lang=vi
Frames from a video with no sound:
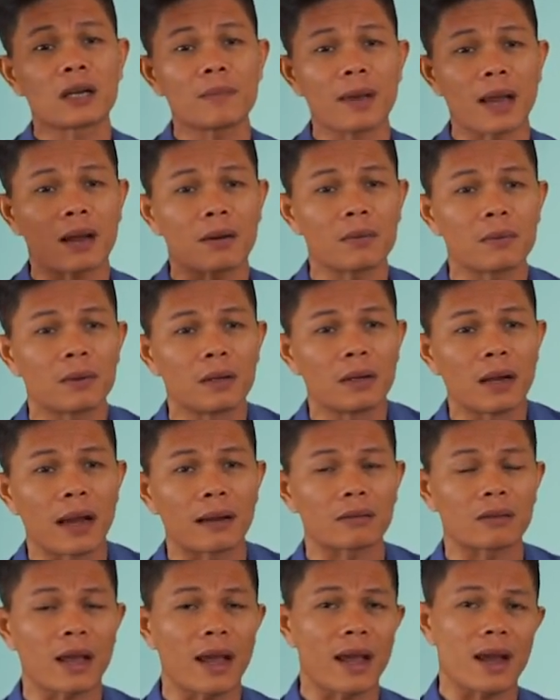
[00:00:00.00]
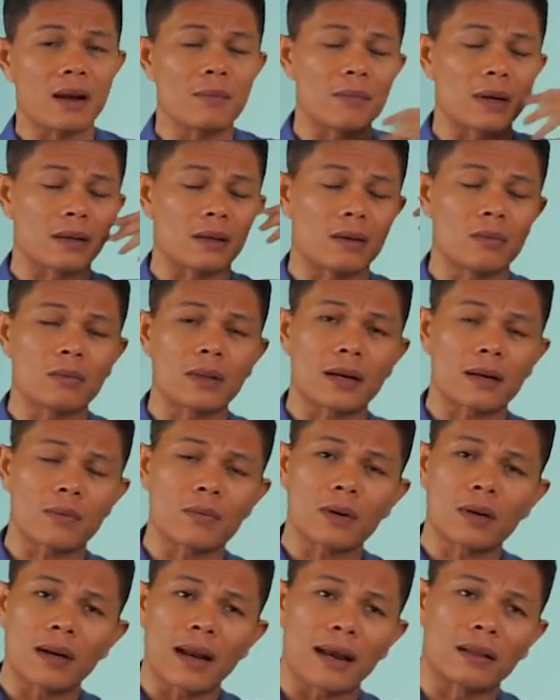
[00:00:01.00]
Các bạn hàng tháng mà chúng ta không
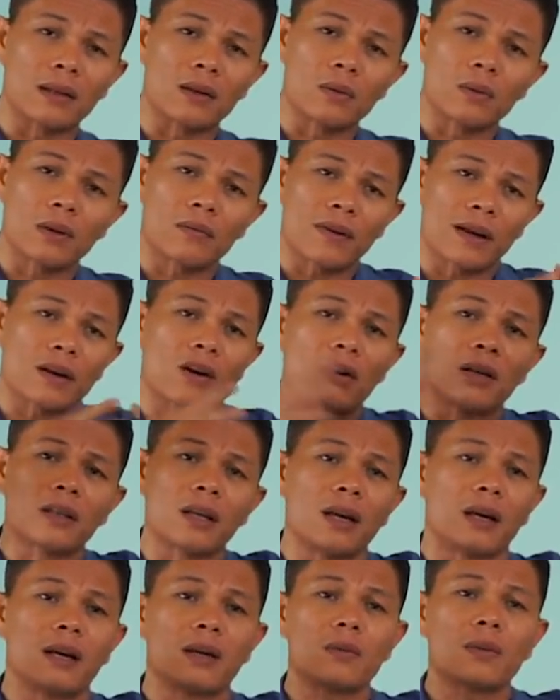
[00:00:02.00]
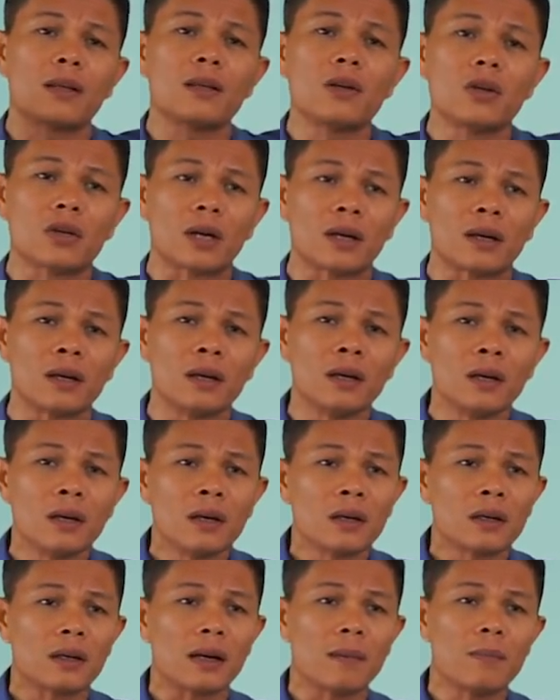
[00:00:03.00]
có khách hàng thì chúng ta phải có cái tiền để chúng ta duy trì,
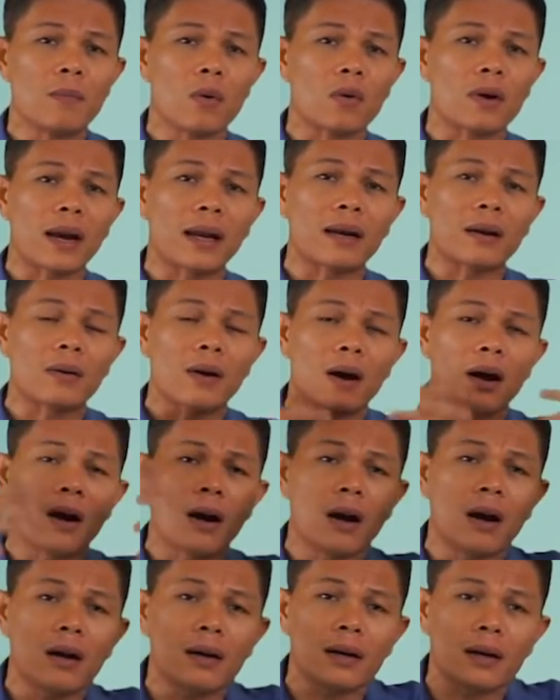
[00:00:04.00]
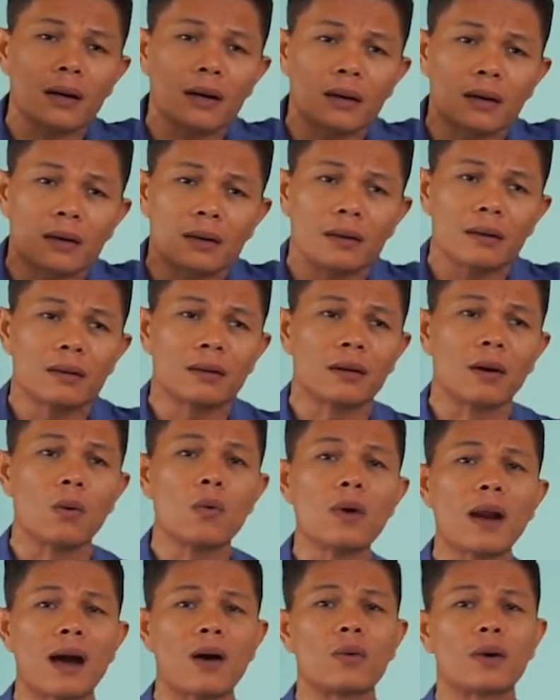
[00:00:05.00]
để một ngày nào đó, để
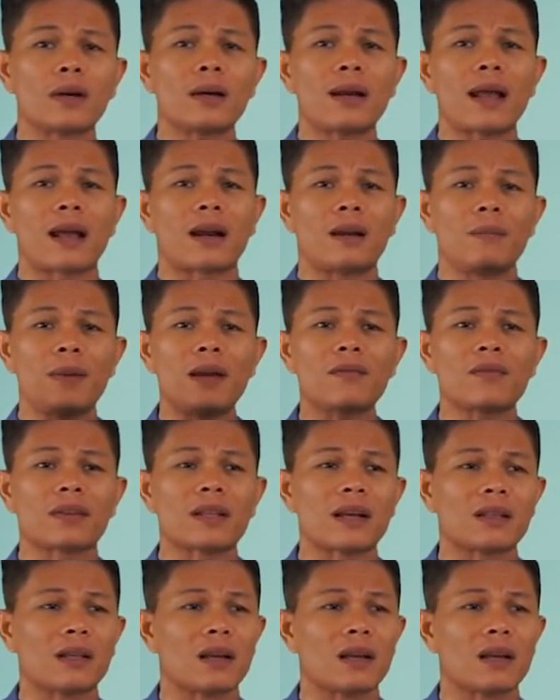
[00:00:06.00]
đủ lâu để khách hàng nó biết về ta.